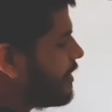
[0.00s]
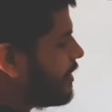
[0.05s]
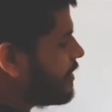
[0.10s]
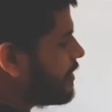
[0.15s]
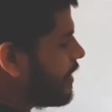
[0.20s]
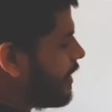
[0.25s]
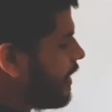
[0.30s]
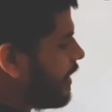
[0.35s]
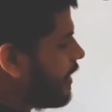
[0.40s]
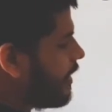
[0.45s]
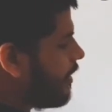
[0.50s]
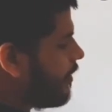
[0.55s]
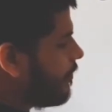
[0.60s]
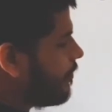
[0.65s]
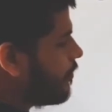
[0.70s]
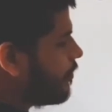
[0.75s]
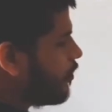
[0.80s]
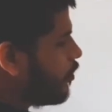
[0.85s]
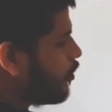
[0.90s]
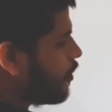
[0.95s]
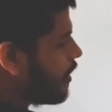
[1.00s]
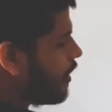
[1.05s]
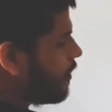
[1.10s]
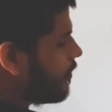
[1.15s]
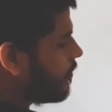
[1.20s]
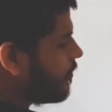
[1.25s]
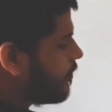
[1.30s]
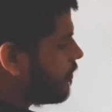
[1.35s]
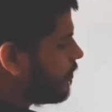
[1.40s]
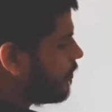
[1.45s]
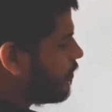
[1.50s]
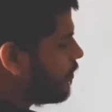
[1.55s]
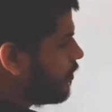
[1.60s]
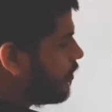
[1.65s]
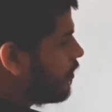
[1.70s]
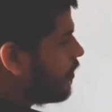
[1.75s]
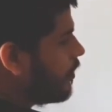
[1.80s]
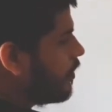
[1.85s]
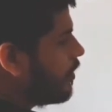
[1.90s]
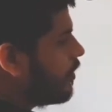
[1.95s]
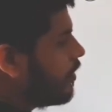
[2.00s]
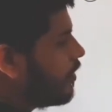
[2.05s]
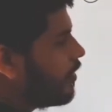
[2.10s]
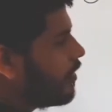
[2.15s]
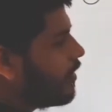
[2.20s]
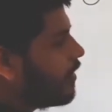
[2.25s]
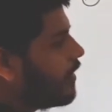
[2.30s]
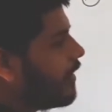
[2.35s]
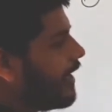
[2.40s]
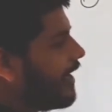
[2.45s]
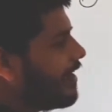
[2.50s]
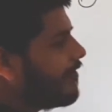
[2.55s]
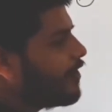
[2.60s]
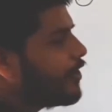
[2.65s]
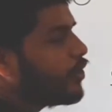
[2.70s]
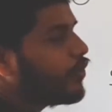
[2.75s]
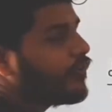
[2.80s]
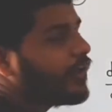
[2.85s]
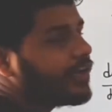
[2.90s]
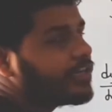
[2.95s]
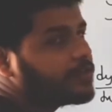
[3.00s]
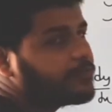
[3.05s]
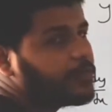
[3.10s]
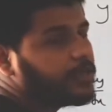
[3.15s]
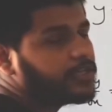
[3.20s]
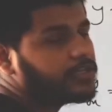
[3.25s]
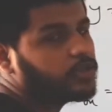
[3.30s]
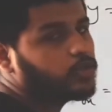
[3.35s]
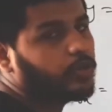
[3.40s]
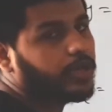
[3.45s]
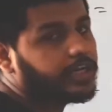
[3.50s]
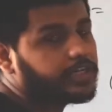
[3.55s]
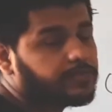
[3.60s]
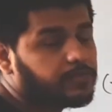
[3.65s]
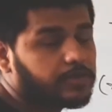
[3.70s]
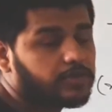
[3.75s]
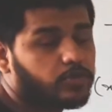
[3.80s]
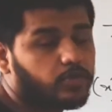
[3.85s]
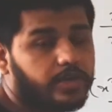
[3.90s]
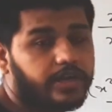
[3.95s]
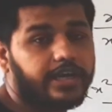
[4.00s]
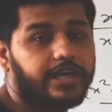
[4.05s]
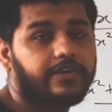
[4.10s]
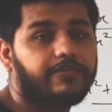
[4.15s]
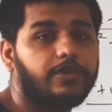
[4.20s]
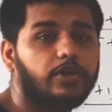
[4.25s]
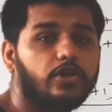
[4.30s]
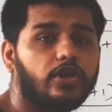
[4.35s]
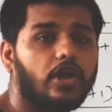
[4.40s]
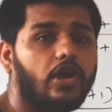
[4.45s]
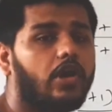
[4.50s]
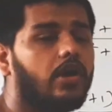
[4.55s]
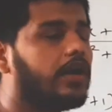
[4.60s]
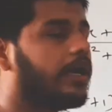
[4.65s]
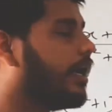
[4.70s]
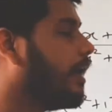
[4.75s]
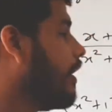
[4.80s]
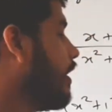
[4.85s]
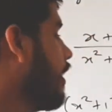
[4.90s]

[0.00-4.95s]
इट इज रहेगा ओके डेरिवेटिव x प्लस टू एक्स प्लस टू का डेरिवेटिव क्या होगा